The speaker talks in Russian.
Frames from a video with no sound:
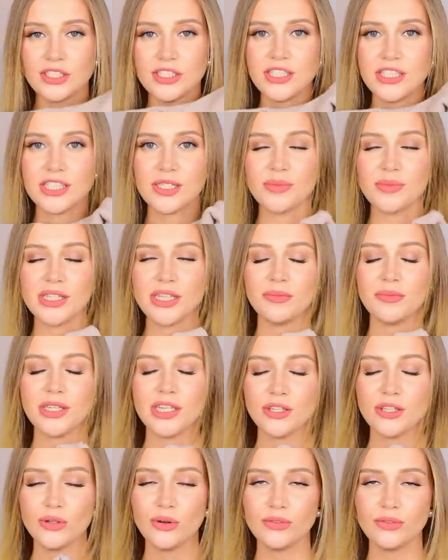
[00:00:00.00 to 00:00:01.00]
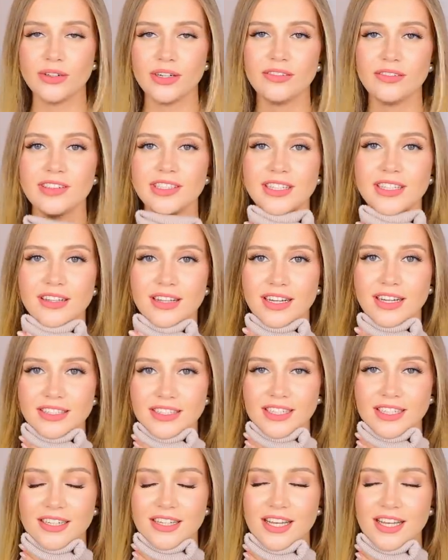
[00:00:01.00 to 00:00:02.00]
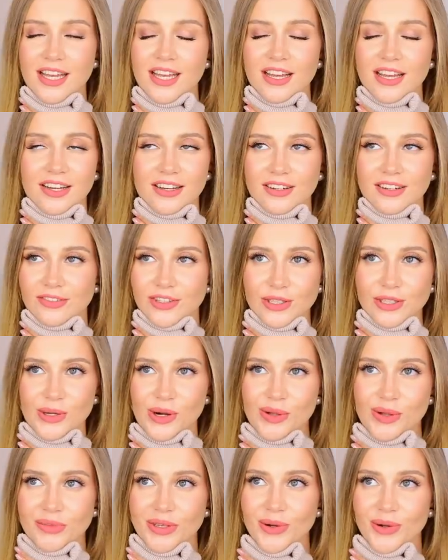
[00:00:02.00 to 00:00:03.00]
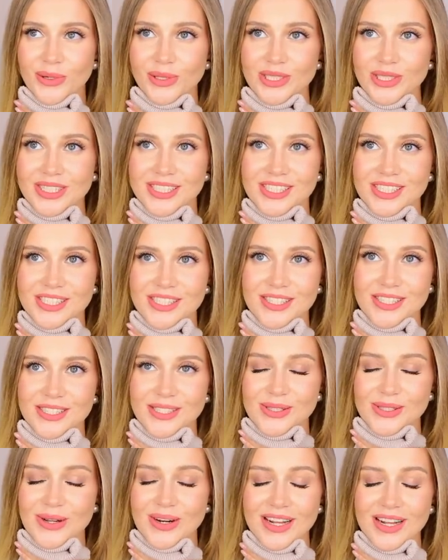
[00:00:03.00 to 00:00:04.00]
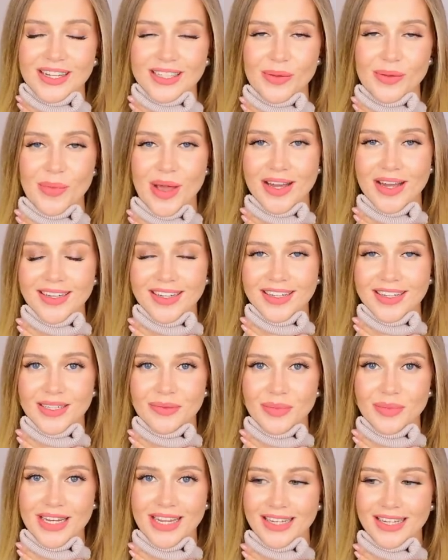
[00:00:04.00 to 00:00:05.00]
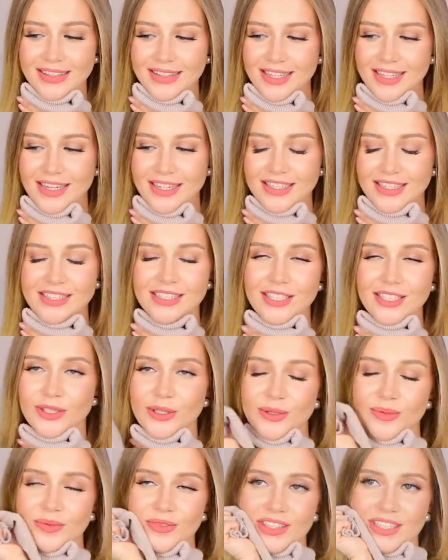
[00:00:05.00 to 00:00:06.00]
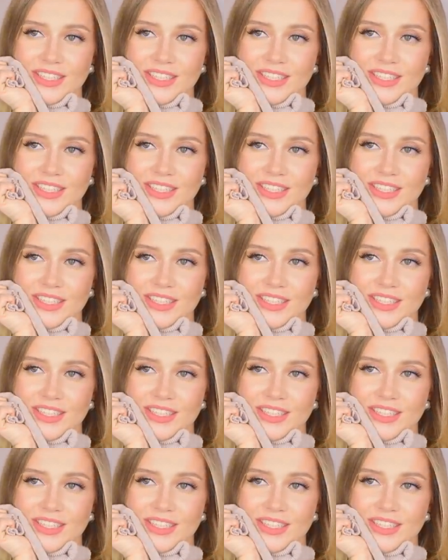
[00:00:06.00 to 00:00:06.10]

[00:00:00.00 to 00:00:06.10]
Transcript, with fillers: с джинсами на мне новая водолазка, а, в которой мне хочется жить, настолько она мягкая и приятная к телу.